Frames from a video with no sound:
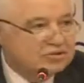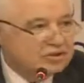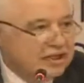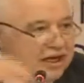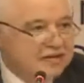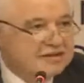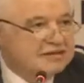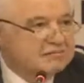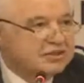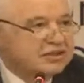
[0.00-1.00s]
شيء
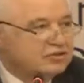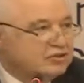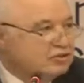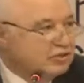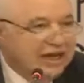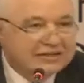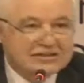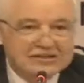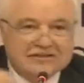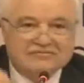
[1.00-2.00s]
عظيم انه اخترعت
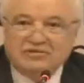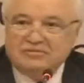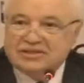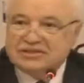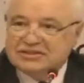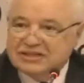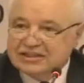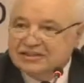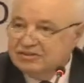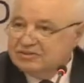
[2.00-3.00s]
الانفورميشن آه،
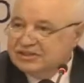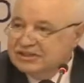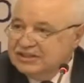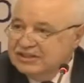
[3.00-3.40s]
تكنولوجي